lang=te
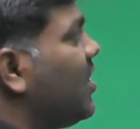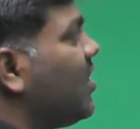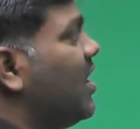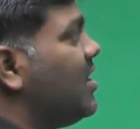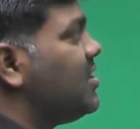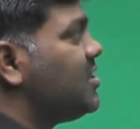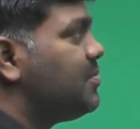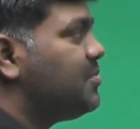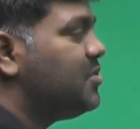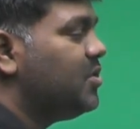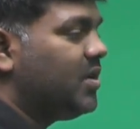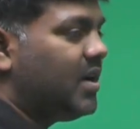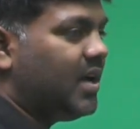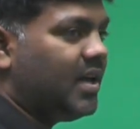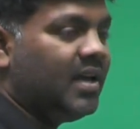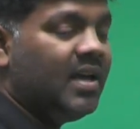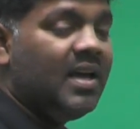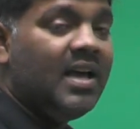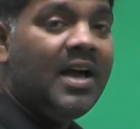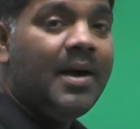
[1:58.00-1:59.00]
ఆరు కాన్సెప్ట్స్ ఉంటాయి
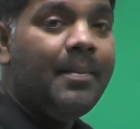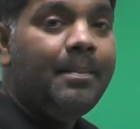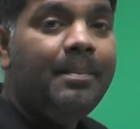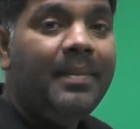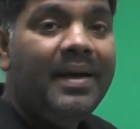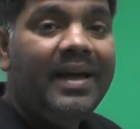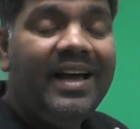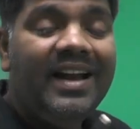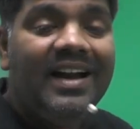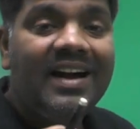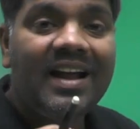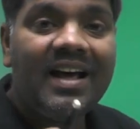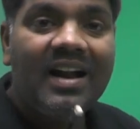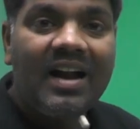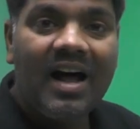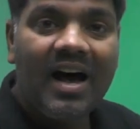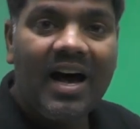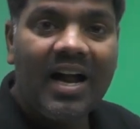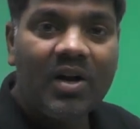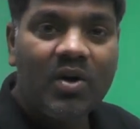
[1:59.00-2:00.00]
మిగిలిన
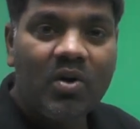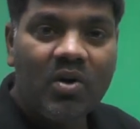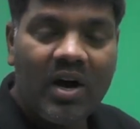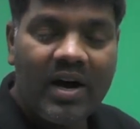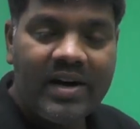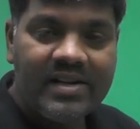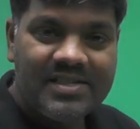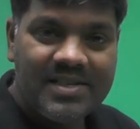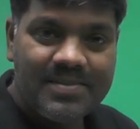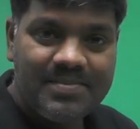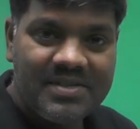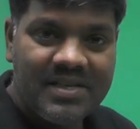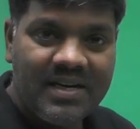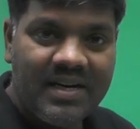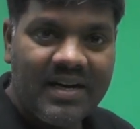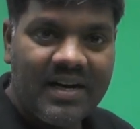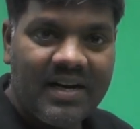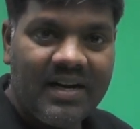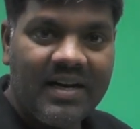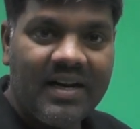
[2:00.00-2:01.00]
నాలుగు కాన్సెప్ట్స్
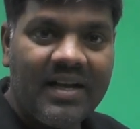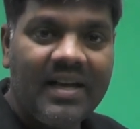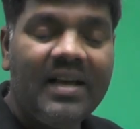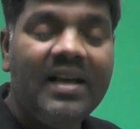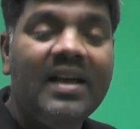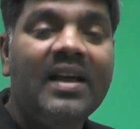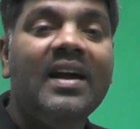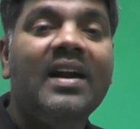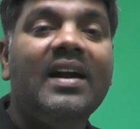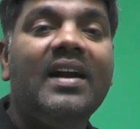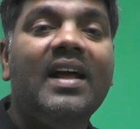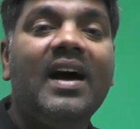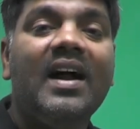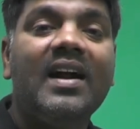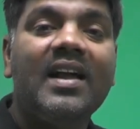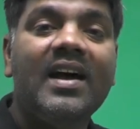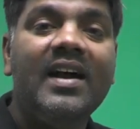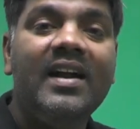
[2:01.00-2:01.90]
ఏంటంటే డాటా